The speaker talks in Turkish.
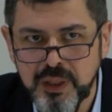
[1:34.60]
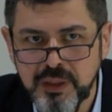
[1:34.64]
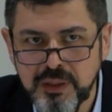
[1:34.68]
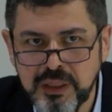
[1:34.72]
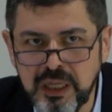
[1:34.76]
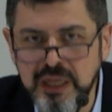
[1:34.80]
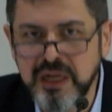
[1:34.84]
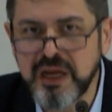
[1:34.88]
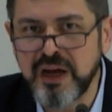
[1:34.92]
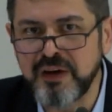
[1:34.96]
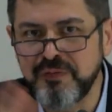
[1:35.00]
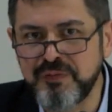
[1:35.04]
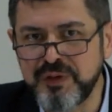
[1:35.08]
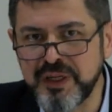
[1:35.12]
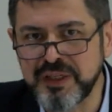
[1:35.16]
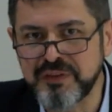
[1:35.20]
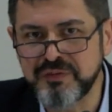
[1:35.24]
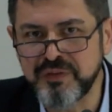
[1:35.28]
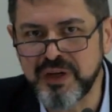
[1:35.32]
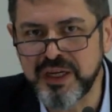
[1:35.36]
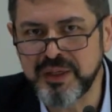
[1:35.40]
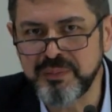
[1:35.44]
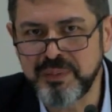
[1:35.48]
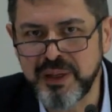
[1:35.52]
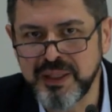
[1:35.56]
Ne
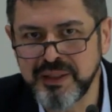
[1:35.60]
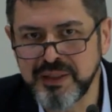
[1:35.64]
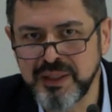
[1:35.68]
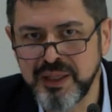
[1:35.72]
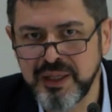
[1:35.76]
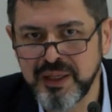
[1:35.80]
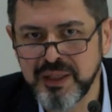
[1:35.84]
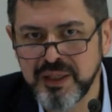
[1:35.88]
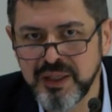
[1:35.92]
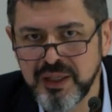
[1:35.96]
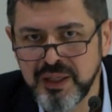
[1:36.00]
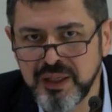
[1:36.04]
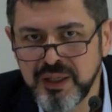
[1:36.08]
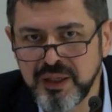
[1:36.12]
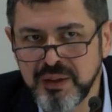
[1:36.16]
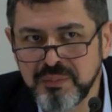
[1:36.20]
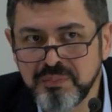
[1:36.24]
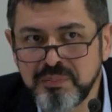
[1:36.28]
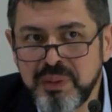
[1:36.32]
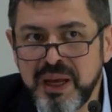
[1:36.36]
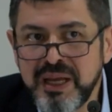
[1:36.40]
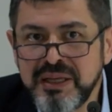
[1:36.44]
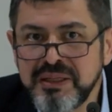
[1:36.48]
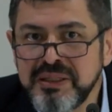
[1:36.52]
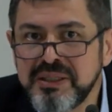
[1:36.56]
gaflet var bende.
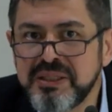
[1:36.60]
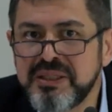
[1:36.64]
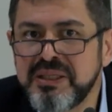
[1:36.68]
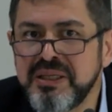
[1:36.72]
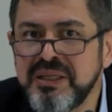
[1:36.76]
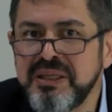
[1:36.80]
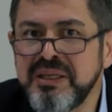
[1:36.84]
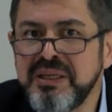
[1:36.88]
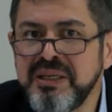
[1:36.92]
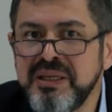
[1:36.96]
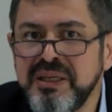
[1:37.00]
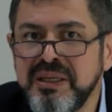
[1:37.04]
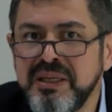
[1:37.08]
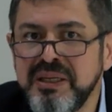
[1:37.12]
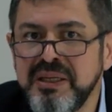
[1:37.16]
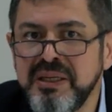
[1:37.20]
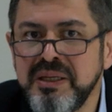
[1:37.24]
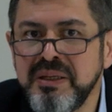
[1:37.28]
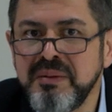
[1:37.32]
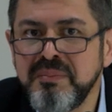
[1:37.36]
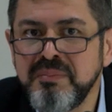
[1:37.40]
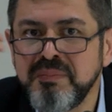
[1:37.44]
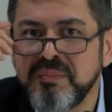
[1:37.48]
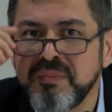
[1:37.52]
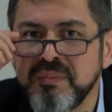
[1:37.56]
Ben
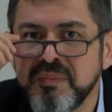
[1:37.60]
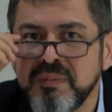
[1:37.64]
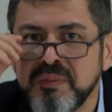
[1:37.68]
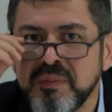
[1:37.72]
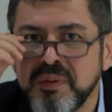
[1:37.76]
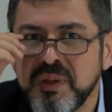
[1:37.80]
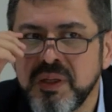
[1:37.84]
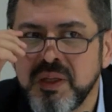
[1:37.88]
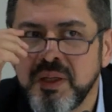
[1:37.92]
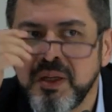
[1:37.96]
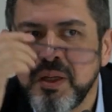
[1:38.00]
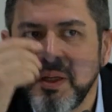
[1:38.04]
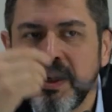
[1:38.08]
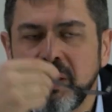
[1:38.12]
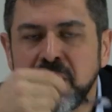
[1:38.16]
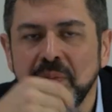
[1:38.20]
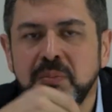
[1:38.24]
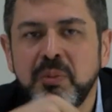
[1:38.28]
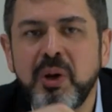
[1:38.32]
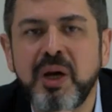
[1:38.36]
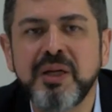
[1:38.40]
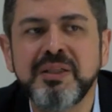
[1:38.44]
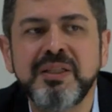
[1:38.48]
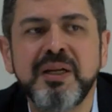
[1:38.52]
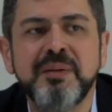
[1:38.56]
kim?
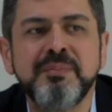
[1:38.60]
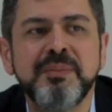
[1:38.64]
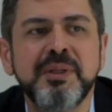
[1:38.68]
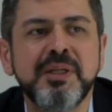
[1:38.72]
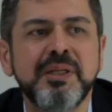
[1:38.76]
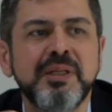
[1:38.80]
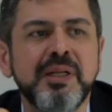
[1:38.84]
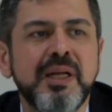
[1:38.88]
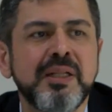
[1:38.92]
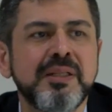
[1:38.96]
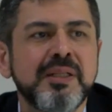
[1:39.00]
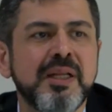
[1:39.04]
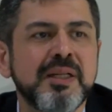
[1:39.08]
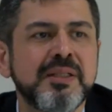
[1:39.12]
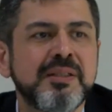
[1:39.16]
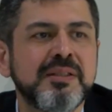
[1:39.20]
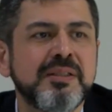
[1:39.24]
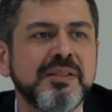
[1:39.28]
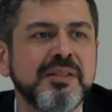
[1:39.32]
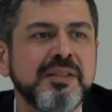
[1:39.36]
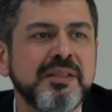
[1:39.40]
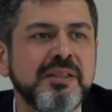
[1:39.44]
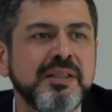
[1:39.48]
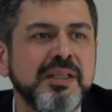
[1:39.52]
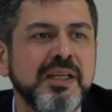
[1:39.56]
Bu adamların
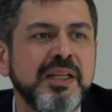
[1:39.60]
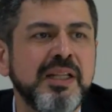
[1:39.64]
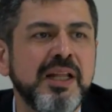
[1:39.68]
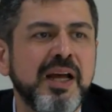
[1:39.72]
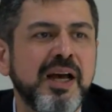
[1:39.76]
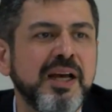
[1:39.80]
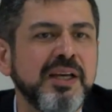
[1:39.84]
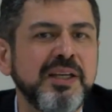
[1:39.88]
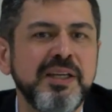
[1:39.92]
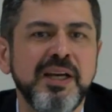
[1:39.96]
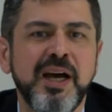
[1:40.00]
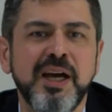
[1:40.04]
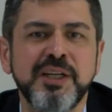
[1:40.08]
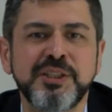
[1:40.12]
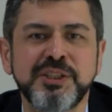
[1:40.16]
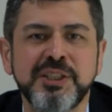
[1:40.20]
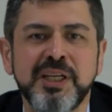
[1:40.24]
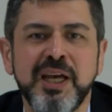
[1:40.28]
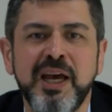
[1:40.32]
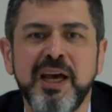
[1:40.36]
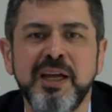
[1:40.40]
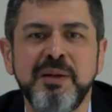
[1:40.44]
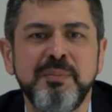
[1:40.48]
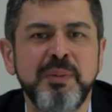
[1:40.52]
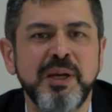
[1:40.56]
anlattığı ilahi
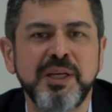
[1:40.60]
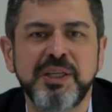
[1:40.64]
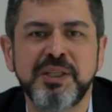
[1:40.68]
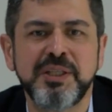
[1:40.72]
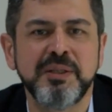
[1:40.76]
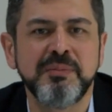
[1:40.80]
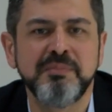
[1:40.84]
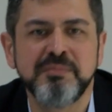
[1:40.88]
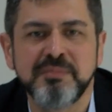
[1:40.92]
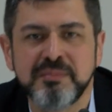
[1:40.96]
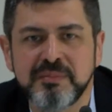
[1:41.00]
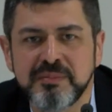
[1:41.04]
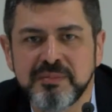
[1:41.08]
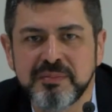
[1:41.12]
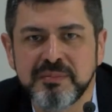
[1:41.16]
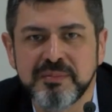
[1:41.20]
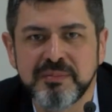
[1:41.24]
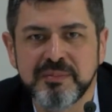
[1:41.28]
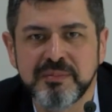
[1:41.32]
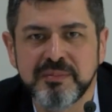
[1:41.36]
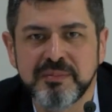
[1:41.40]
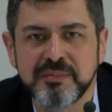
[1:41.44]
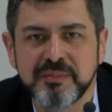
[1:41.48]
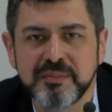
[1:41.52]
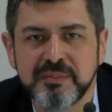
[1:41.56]
aşka ermek kim?
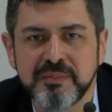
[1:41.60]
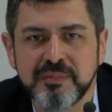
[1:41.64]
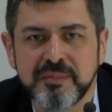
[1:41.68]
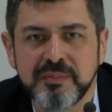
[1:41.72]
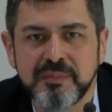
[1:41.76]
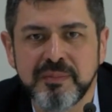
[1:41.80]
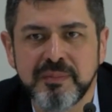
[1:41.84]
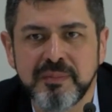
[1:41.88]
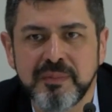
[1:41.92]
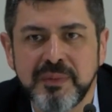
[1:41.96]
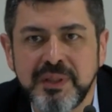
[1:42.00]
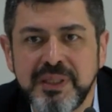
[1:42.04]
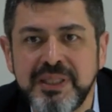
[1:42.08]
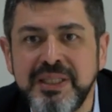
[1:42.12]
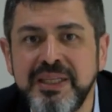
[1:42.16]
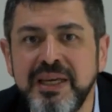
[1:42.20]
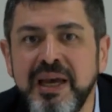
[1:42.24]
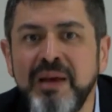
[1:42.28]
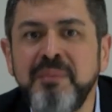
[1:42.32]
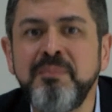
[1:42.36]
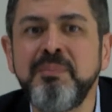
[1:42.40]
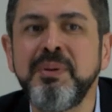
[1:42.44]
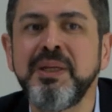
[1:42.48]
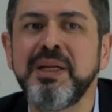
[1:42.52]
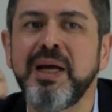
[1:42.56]

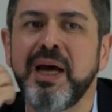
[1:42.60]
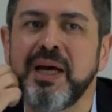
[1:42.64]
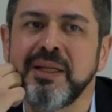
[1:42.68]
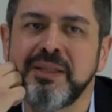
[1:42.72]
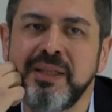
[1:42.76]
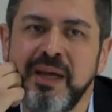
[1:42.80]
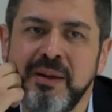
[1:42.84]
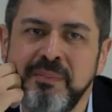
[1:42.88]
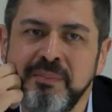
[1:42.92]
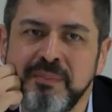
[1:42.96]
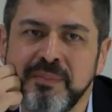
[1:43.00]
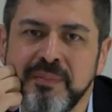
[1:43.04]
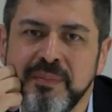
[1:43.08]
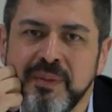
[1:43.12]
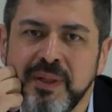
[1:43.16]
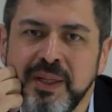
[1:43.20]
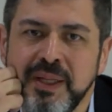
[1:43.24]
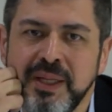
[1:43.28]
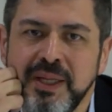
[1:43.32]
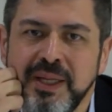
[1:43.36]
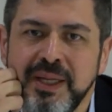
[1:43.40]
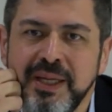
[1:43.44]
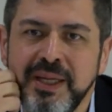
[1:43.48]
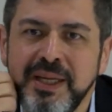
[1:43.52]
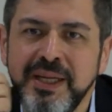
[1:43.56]
Diyen bir adam
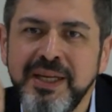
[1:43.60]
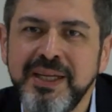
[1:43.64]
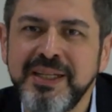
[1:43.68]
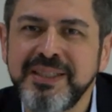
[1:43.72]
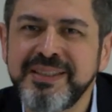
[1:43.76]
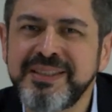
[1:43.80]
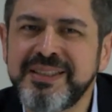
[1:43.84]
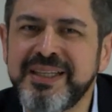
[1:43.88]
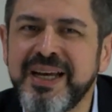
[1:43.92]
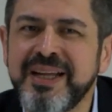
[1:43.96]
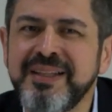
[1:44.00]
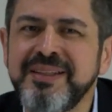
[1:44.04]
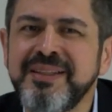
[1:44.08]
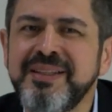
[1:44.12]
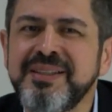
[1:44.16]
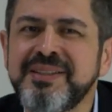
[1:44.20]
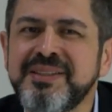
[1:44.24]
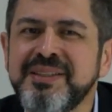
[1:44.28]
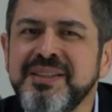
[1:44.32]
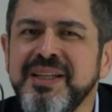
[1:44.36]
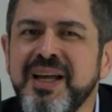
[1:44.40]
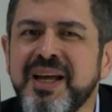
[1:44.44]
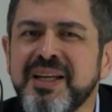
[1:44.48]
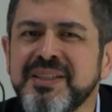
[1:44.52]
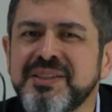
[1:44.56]

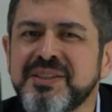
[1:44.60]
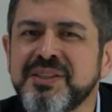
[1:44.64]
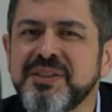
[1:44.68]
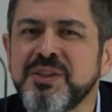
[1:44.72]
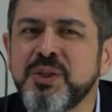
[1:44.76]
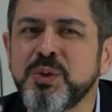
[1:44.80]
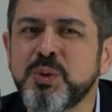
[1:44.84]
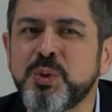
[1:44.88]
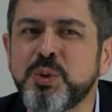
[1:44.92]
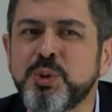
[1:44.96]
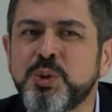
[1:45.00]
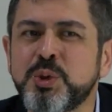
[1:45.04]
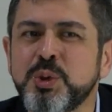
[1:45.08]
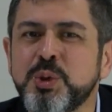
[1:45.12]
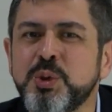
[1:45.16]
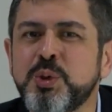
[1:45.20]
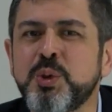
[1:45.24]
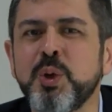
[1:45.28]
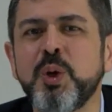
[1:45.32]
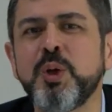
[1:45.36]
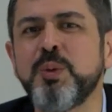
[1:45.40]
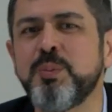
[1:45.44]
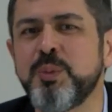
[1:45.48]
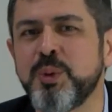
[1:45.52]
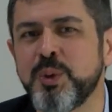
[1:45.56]
kendisini aslında küçük
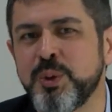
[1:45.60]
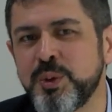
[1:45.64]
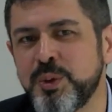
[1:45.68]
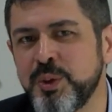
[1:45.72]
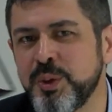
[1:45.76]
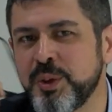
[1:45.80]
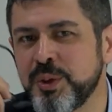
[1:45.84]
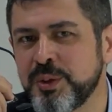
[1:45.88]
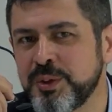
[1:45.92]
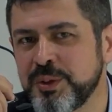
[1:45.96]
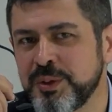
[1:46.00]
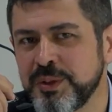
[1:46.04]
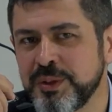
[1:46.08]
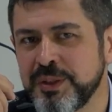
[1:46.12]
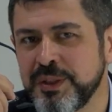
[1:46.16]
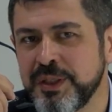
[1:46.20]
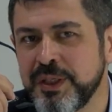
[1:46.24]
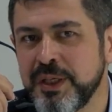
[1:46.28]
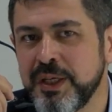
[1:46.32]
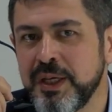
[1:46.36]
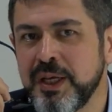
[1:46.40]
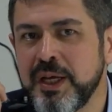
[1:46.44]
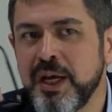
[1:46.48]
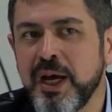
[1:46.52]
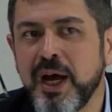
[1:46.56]
görmüyor diyor.
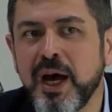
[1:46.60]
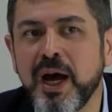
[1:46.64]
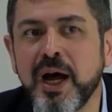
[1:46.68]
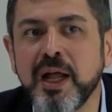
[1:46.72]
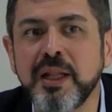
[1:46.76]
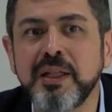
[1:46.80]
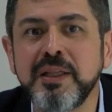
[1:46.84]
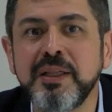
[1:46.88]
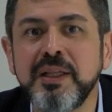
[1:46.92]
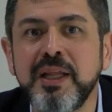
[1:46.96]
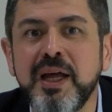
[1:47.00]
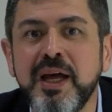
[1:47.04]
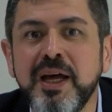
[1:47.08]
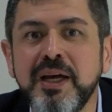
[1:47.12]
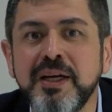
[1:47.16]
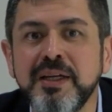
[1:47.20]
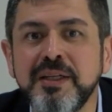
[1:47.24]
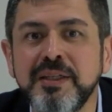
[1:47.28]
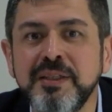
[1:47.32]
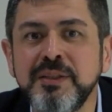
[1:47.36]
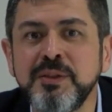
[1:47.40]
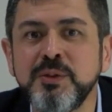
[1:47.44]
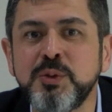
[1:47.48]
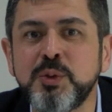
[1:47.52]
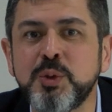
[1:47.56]

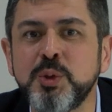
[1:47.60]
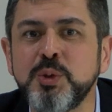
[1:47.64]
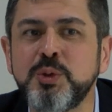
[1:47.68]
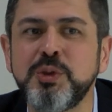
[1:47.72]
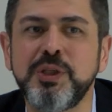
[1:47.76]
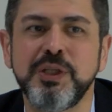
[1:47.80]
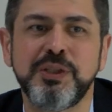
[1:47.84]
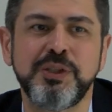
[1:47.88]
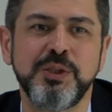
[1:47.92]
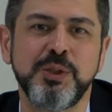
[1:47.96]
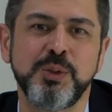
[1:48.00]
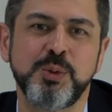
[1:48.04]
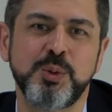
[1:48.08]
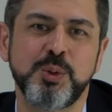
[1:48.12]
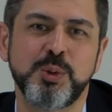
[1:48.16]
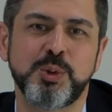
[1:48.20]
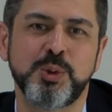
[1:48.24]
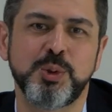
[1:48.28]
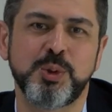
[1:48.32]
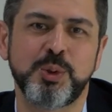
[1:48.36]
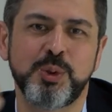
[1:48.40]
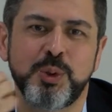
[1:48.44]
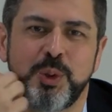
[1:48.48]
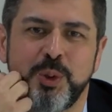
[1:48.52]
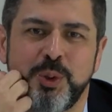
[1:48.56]
Allah'ın kudretini
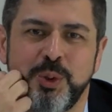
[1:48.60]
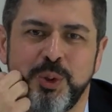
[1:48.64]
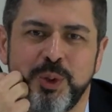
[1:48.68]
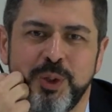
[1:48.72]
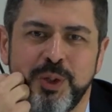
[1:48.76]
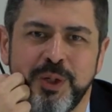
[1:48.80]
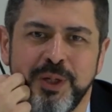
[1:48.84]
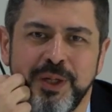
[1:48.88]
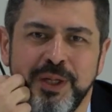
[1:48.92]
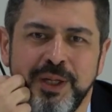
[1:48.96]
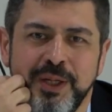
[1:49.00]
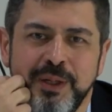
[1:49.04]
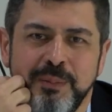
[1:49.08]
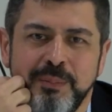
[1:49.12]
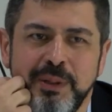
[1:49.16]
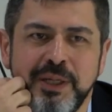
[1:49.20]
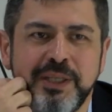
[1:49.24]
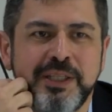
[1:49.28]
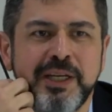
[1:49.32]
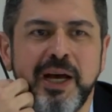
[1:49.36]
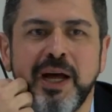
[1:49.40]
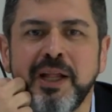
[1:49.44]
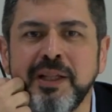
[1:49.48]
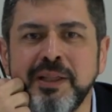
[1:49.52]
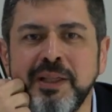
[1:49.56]
küçük görüyor.
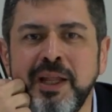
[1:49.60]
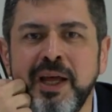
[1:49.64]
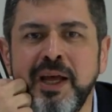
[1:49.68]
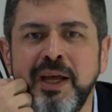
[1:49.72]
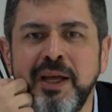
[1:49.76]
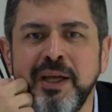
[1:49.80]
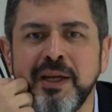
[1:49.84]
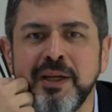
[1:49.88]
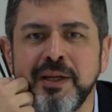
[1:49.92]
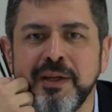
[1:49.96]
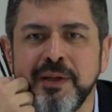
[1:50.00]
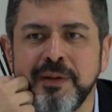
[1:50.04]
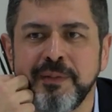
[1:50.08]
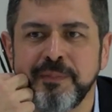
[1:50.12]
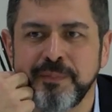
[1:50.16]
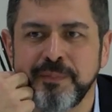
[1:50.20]
Peki Allah